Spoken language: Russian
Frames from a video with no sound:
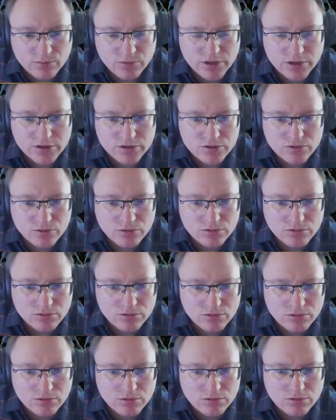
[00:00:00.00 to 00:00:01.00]
пойдет.
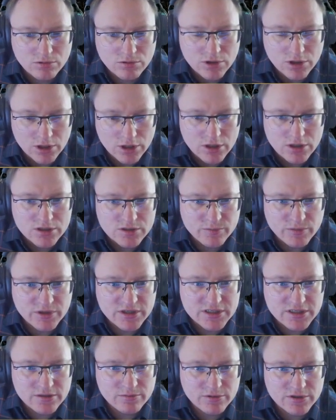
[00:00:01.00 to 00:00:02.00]

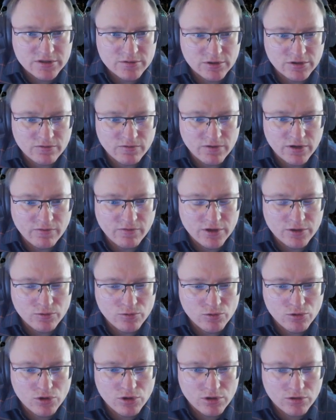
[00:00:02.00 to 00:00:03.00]
Спасибо тебе, тварь
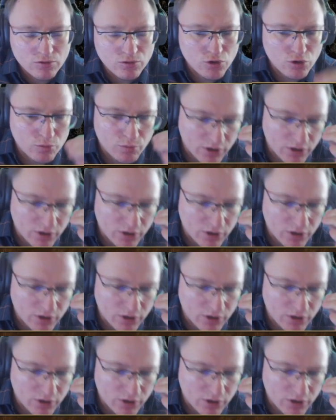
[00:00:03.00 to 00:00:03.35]
вонючая. Ну чё,